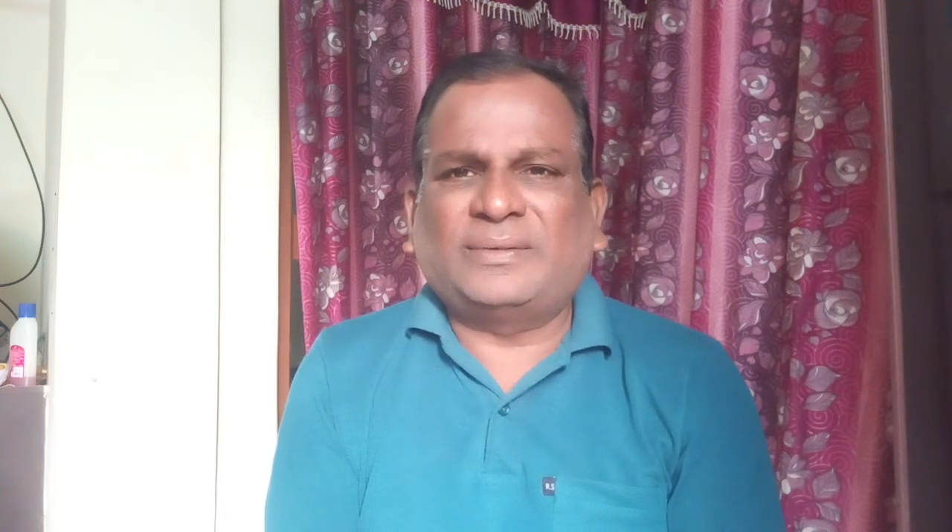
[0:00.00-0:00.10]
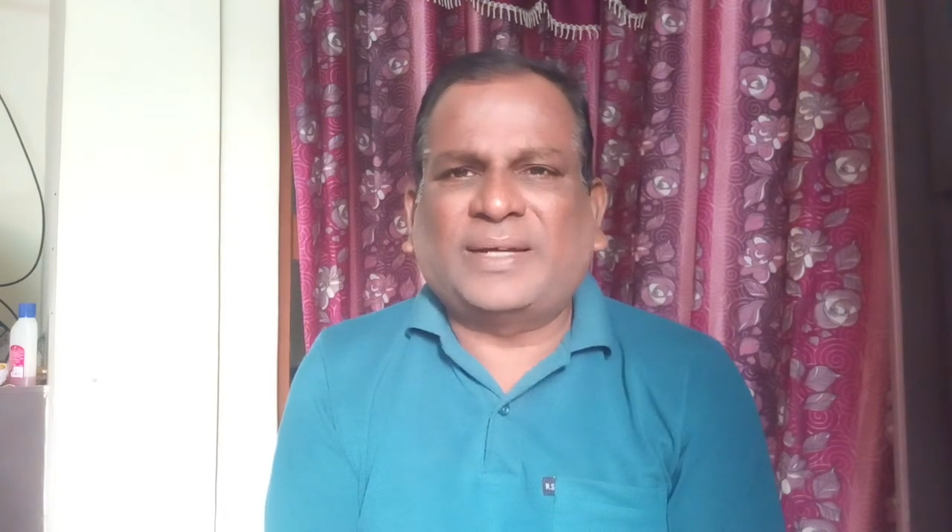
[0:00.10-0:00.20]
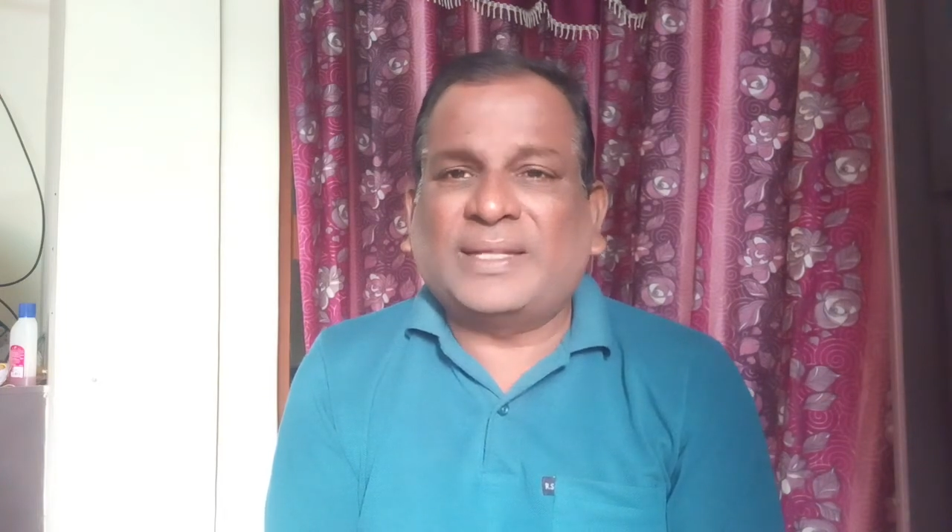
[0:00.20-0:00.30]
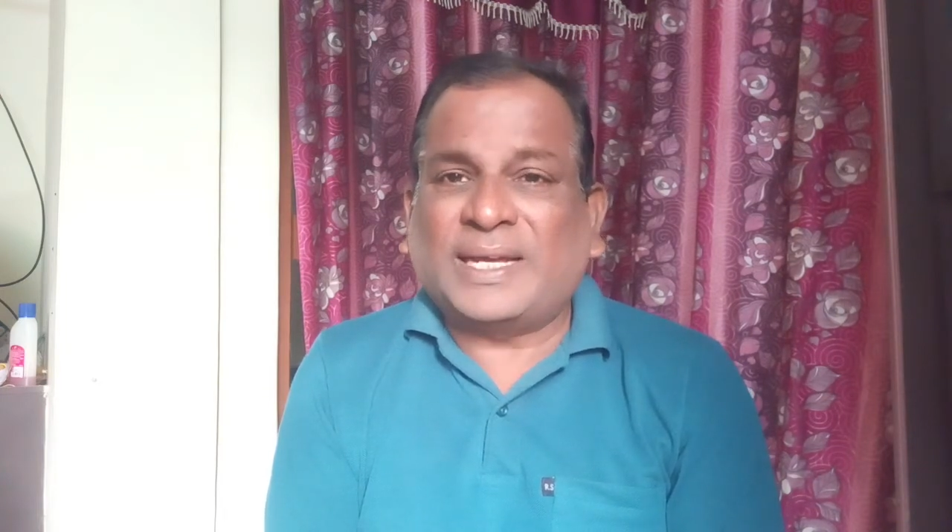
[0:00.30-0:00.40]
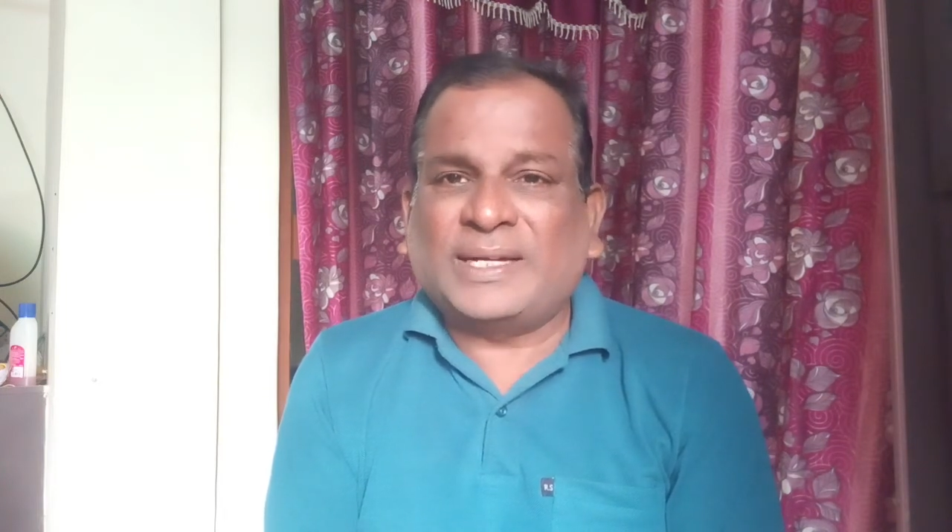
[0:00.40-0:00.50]

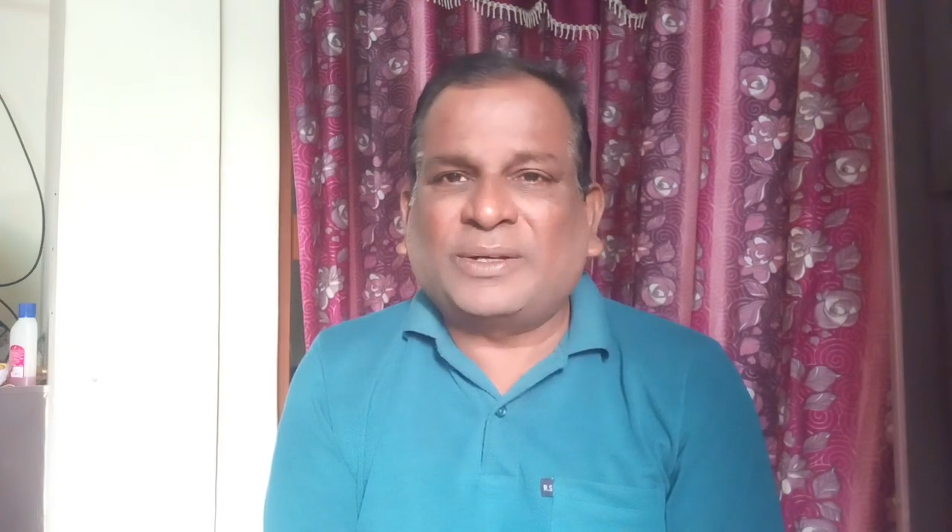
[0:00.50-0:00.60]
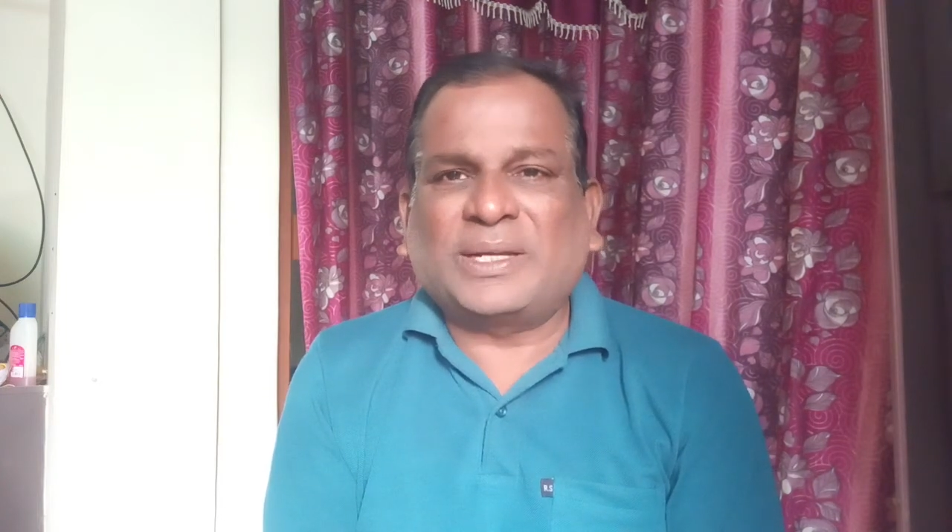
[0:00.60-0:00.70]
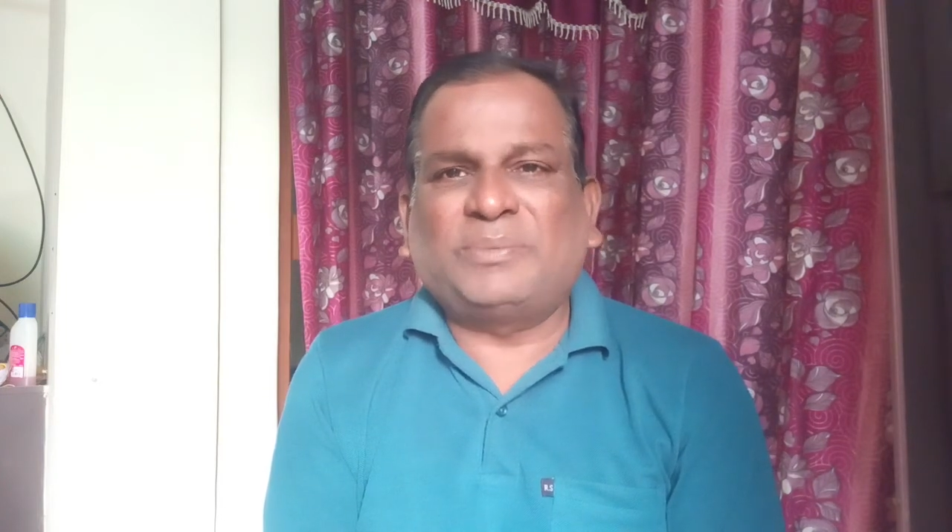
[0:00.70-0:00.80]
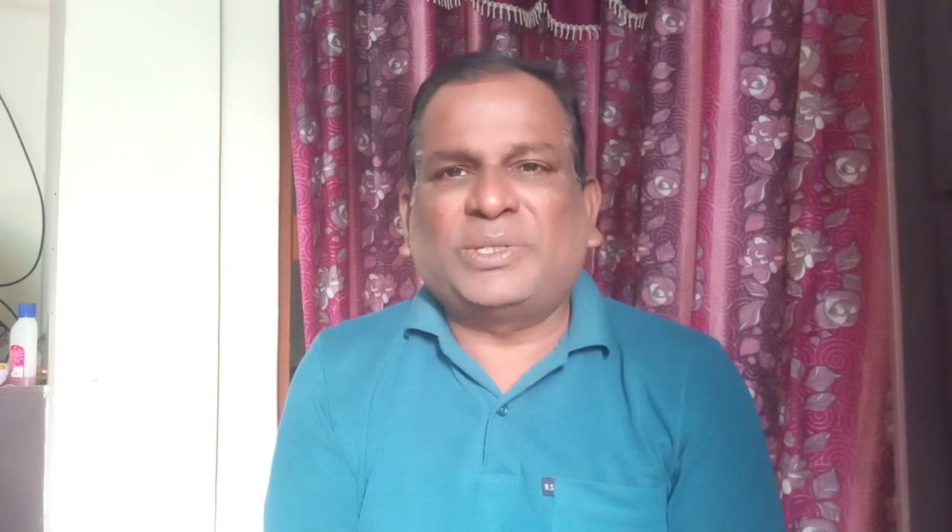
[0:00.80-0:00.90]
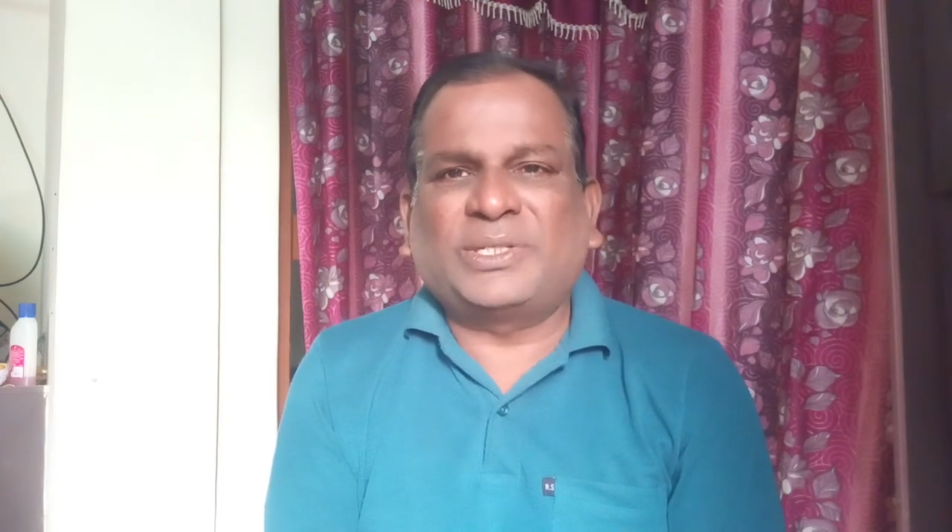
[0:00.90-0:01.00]
అది ఆయనలో
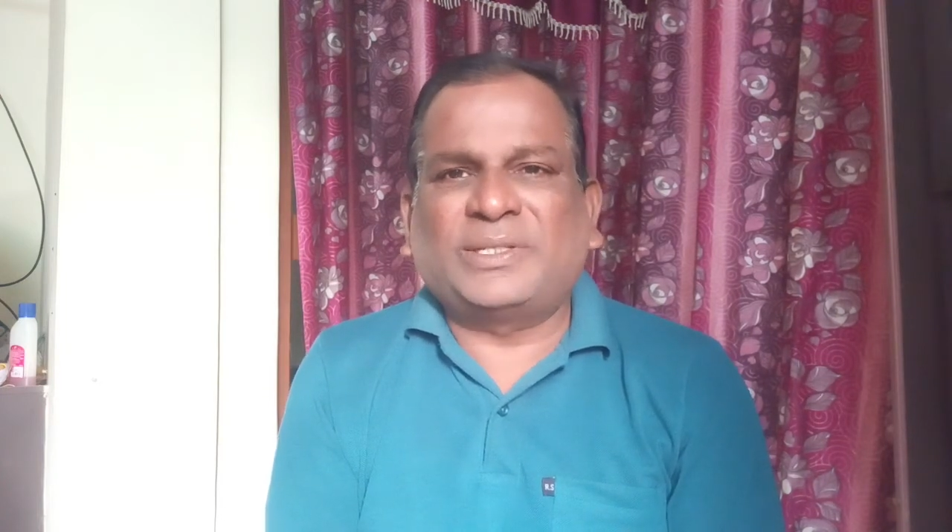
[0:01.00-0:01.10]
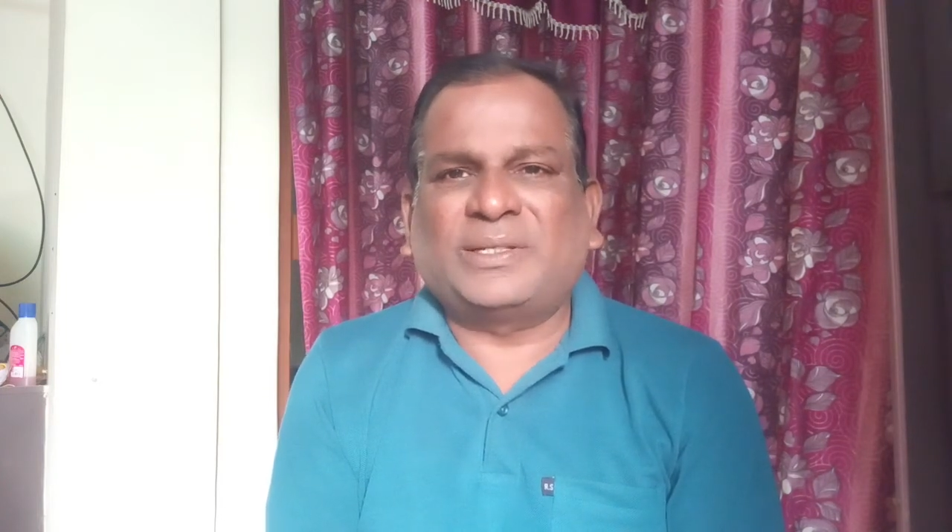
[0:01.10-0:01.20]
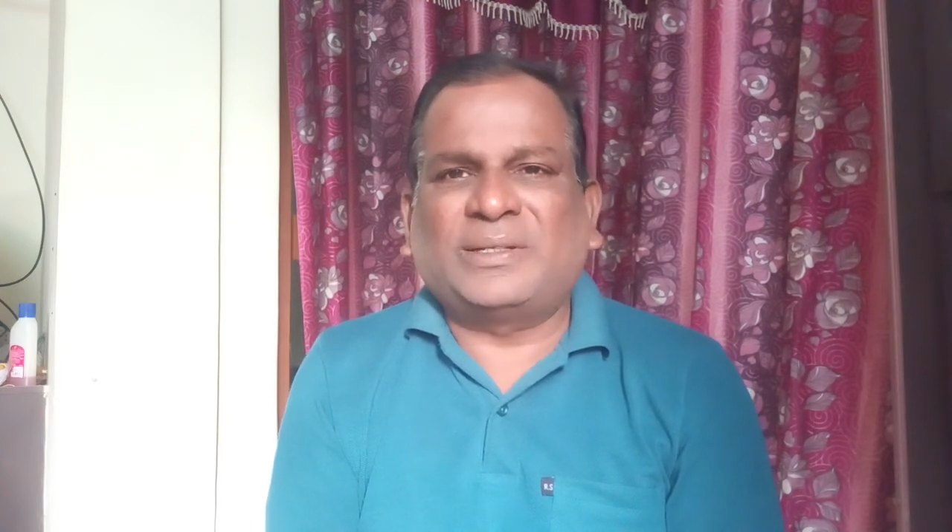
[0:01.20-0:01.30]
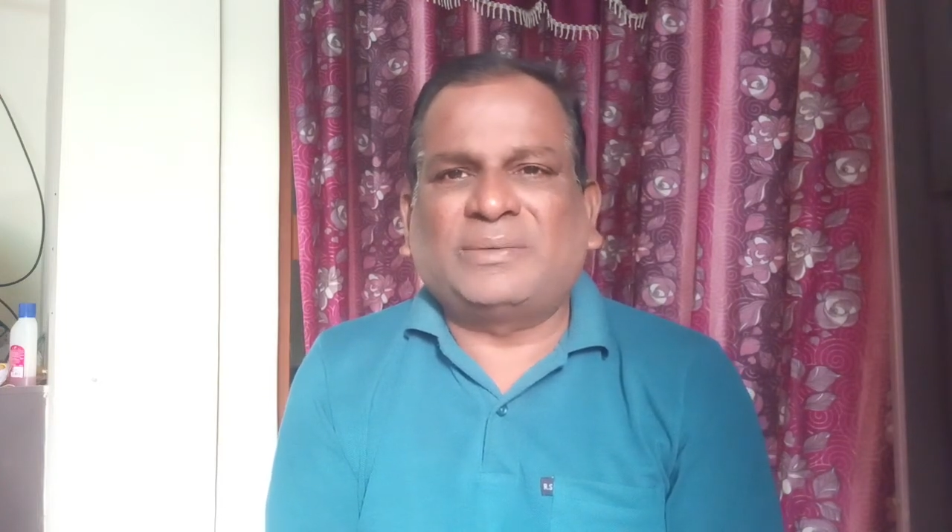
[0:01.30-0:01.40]
కనిపించింది